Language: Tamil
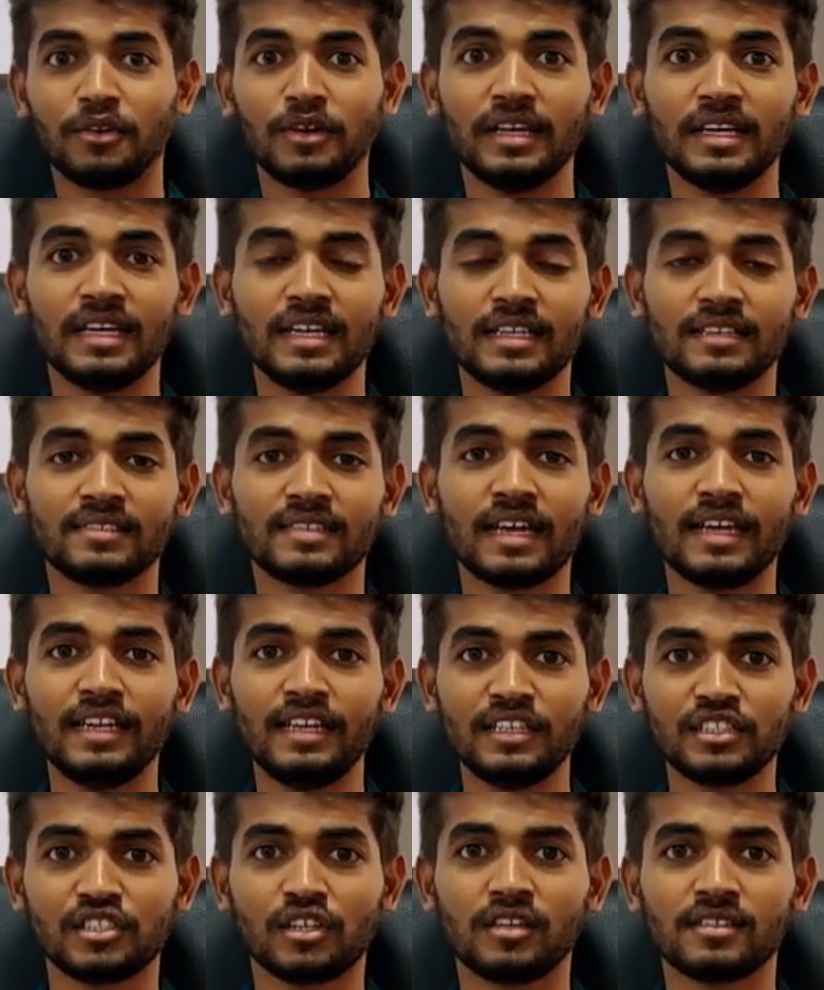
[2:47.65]
அவருடைய
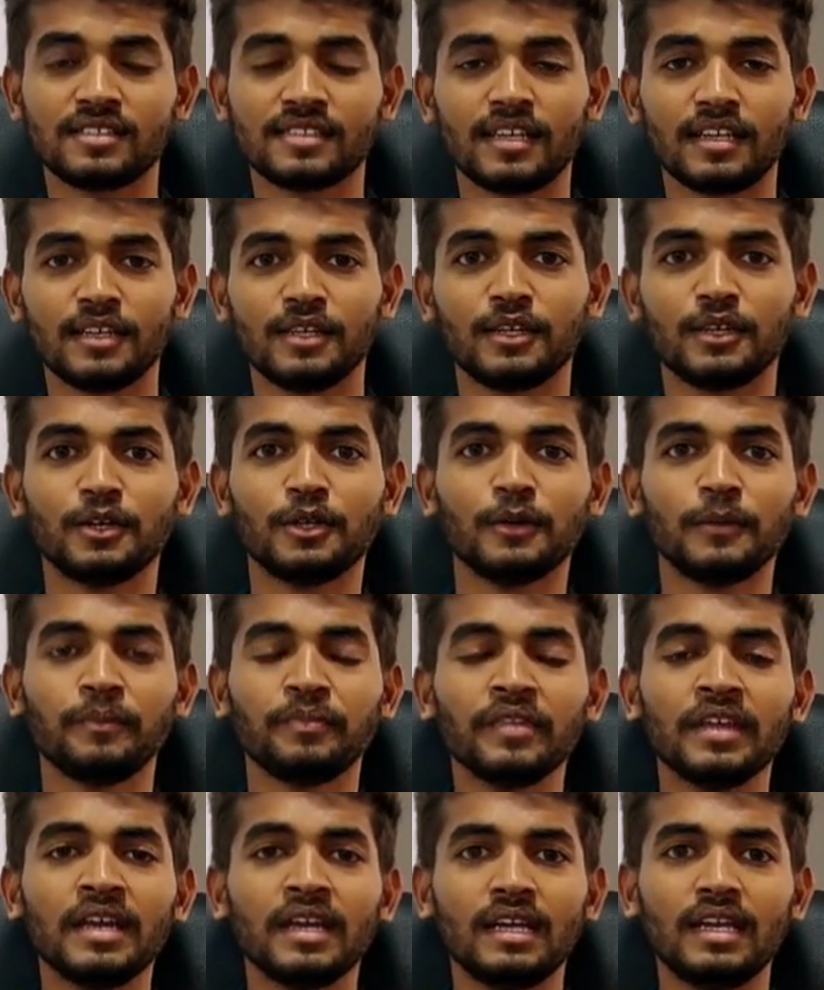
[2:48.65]
சைனிங் ஷாட்ஸாக
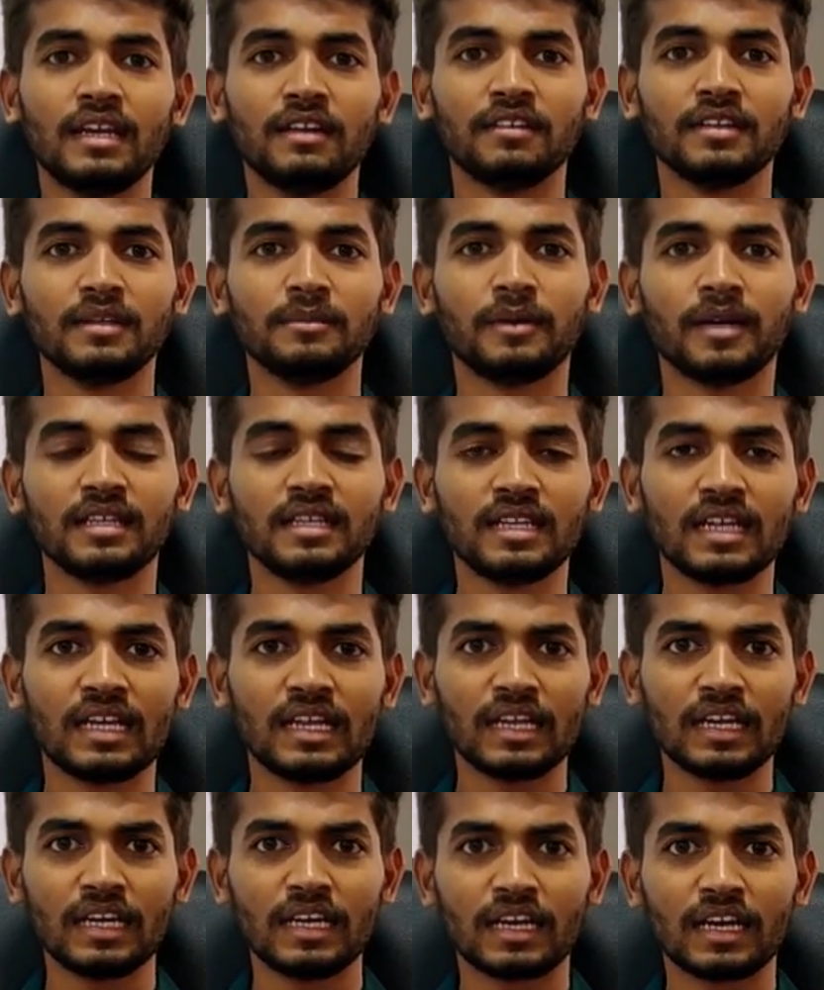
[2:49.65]
இருக்கட்டும் இல்லை வந்து
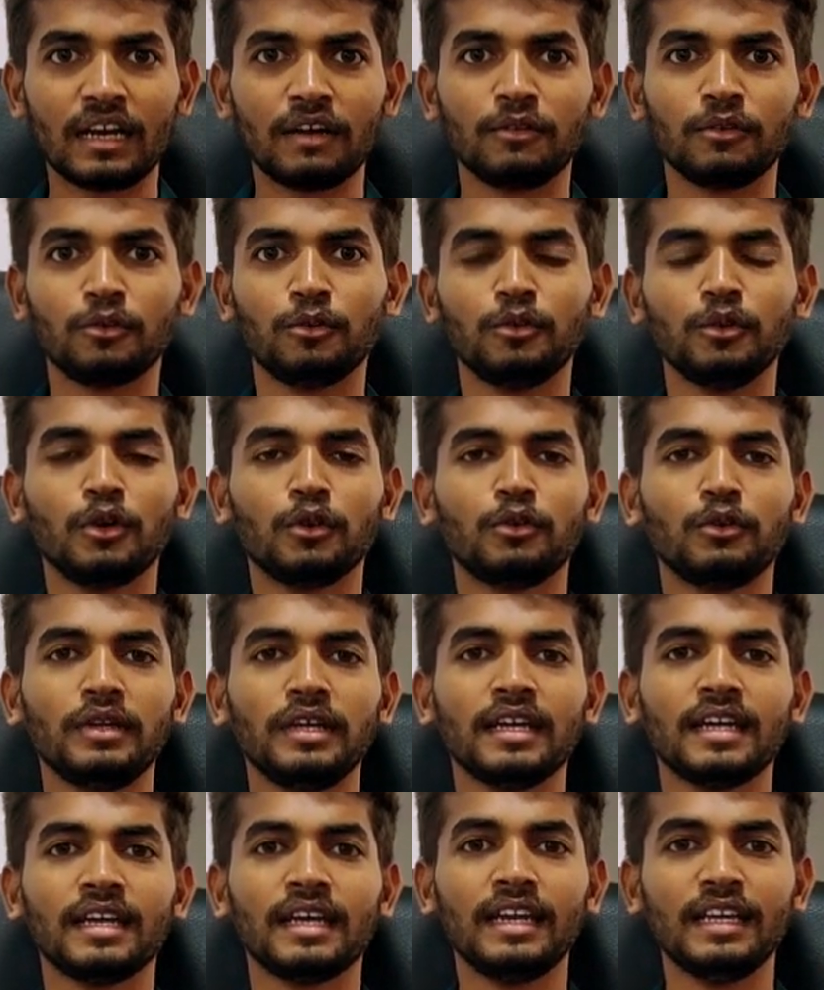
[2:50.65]
பார்த்திங்கன்னா ரெகுலராக அவர்
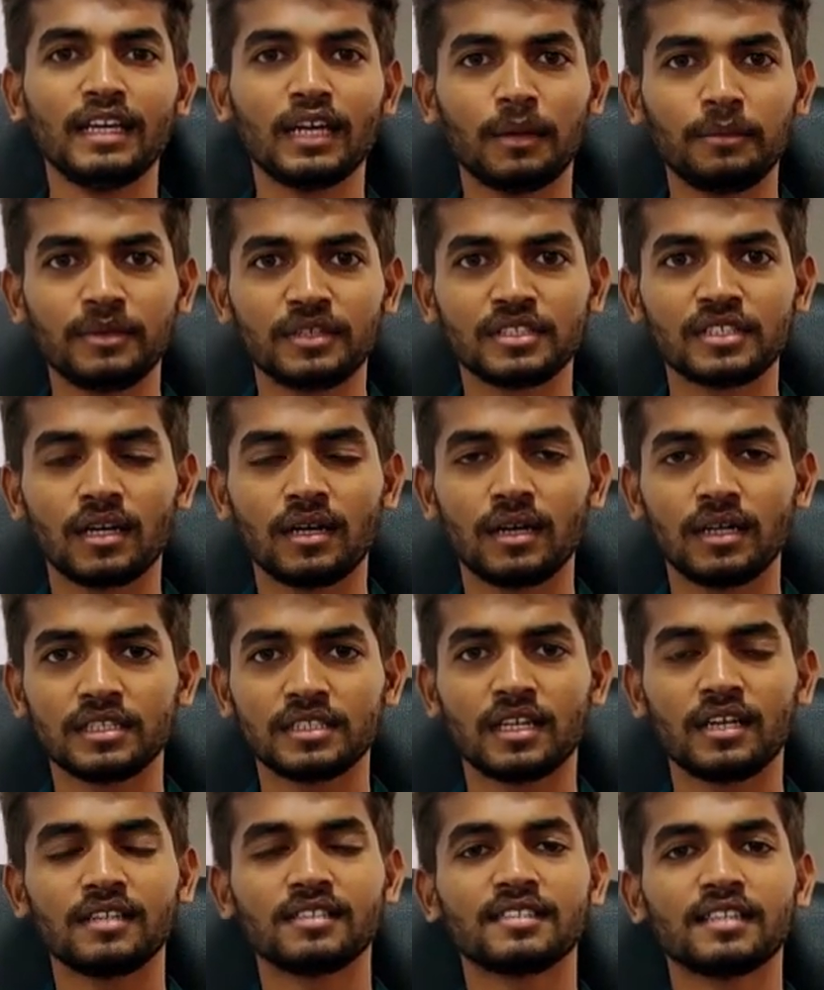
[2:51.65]
கொடுக்கக்கூடிய ஹெலிகாப்டர்
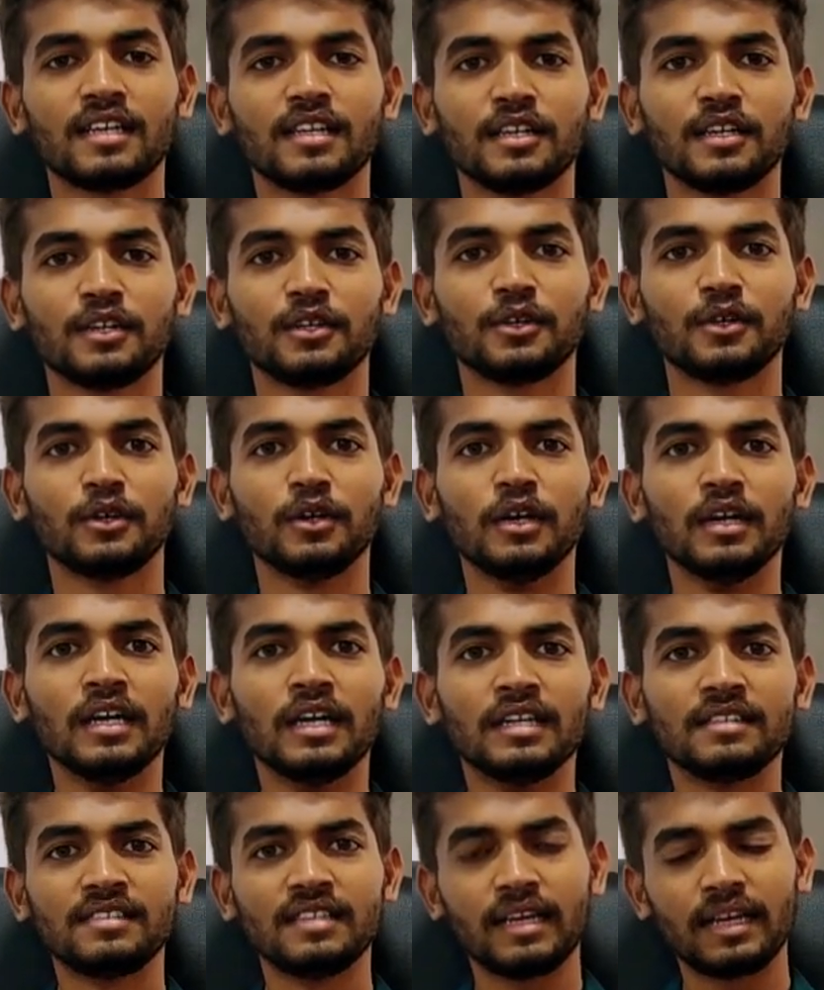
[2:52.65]
ஷா ஷாட்ஸாக இருக்கட்டும்
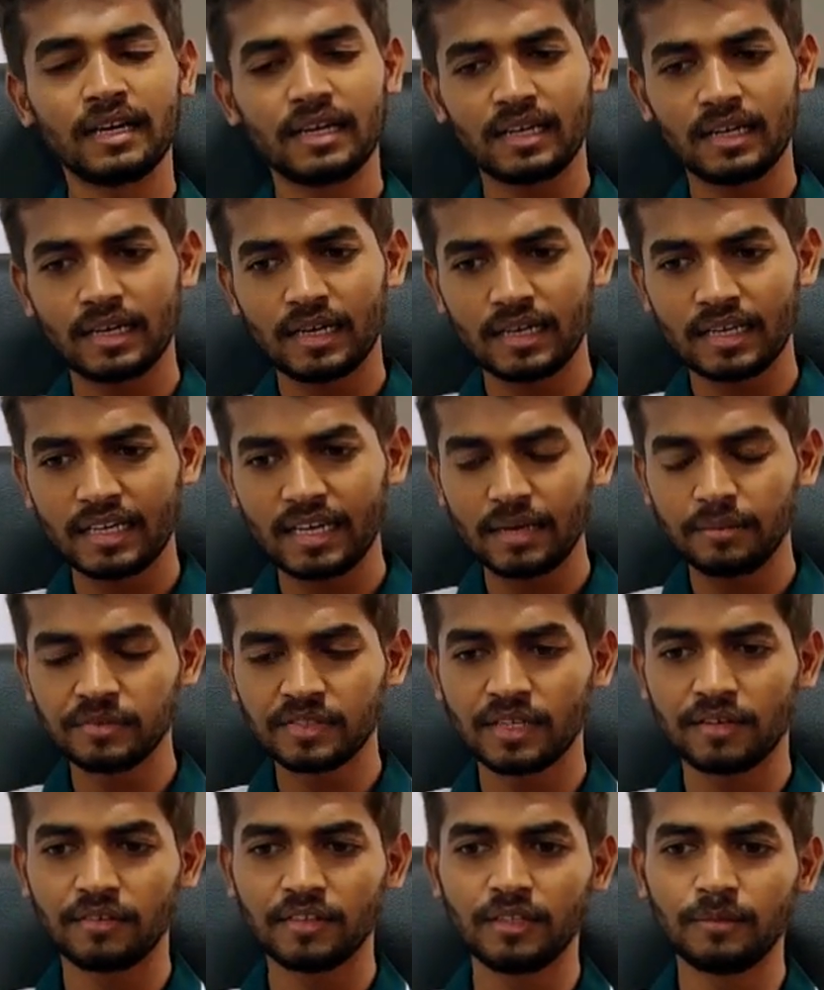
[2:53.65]
சில
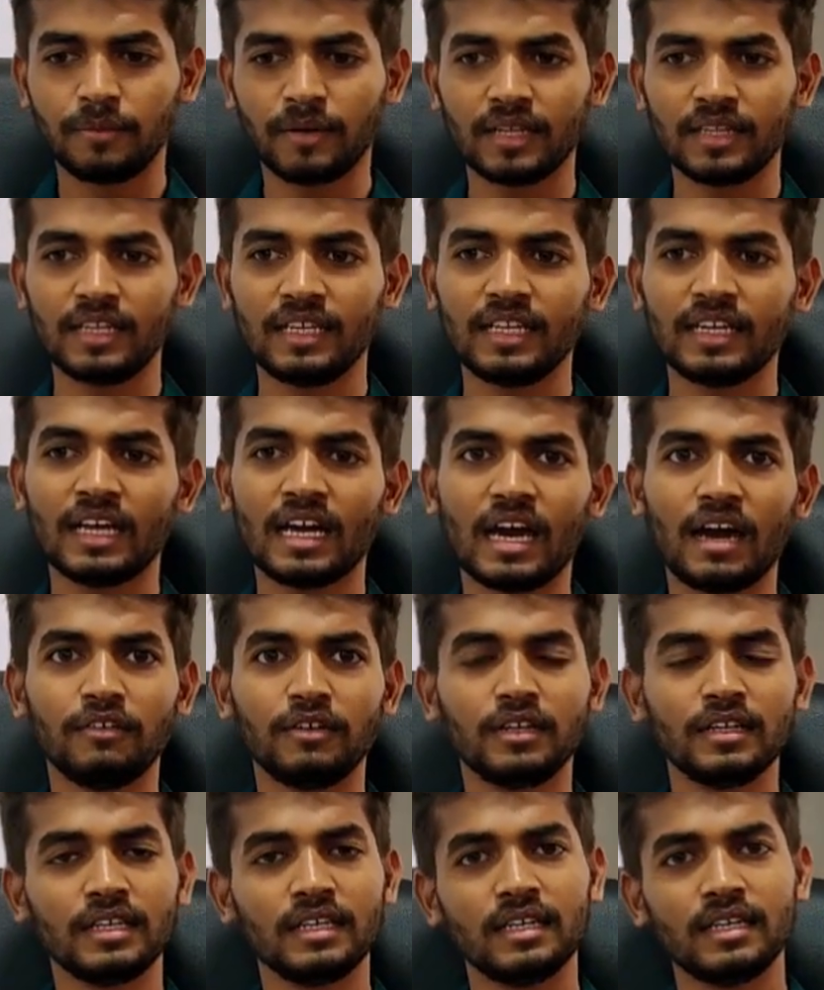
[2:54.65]
கேம்ஸில் வந்து
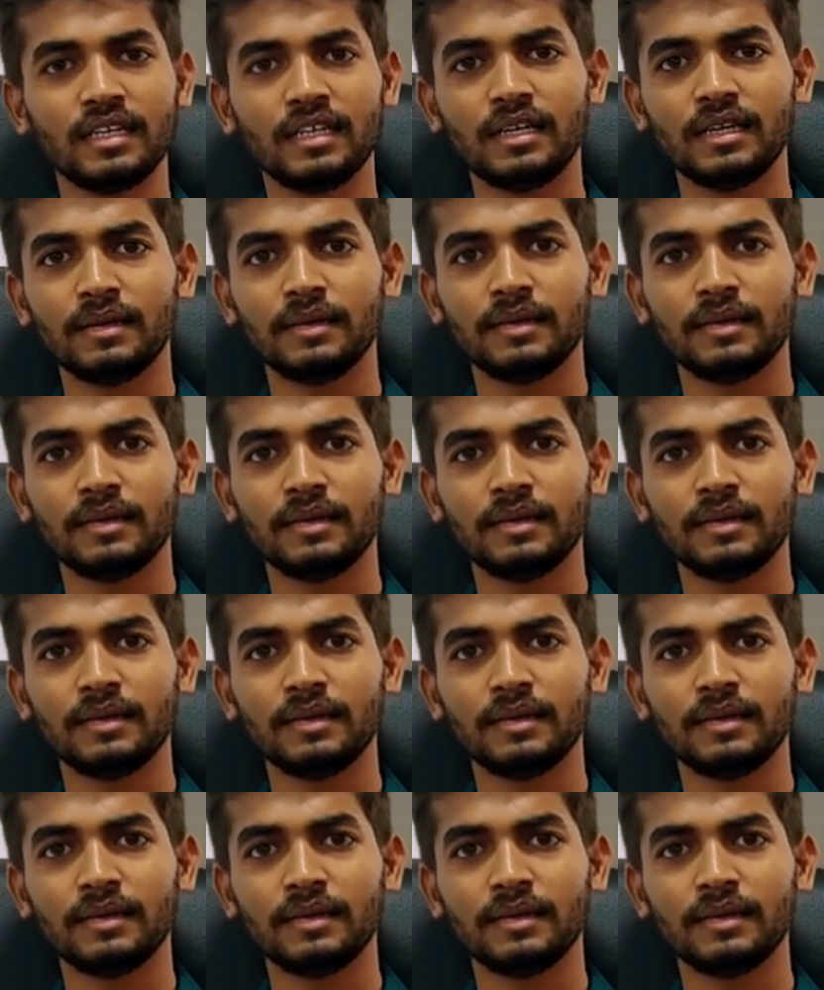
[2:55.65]
பார்த்திங்கன்னா அவர்